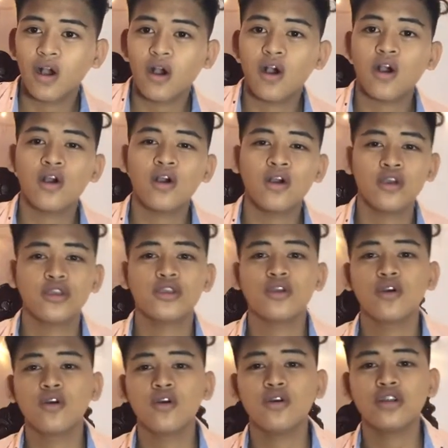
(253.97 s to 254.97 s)
o
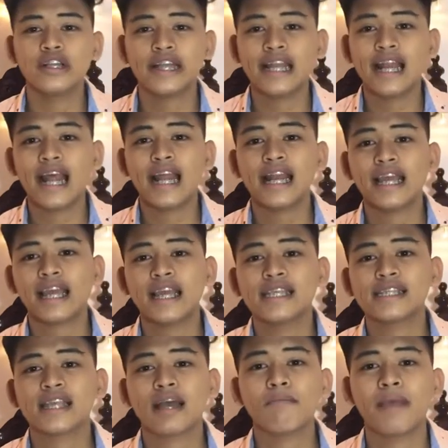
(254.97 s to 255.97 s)
yung nilalagay
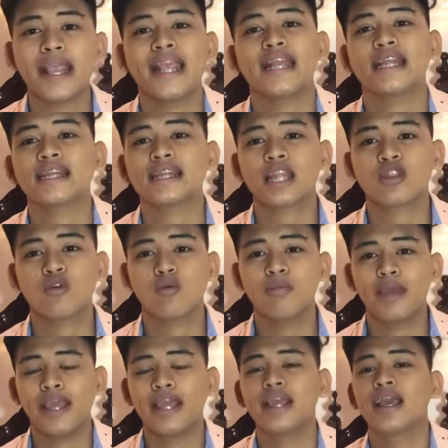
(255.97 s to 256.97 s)
sa mainit na
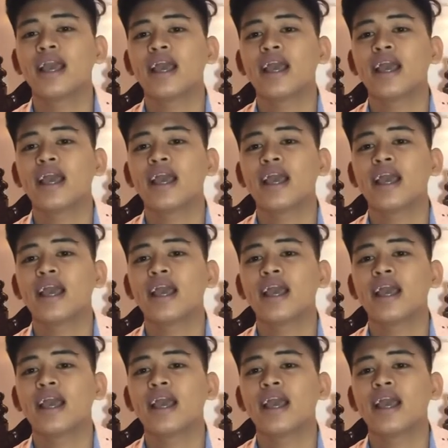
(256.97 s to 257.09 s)
tubig.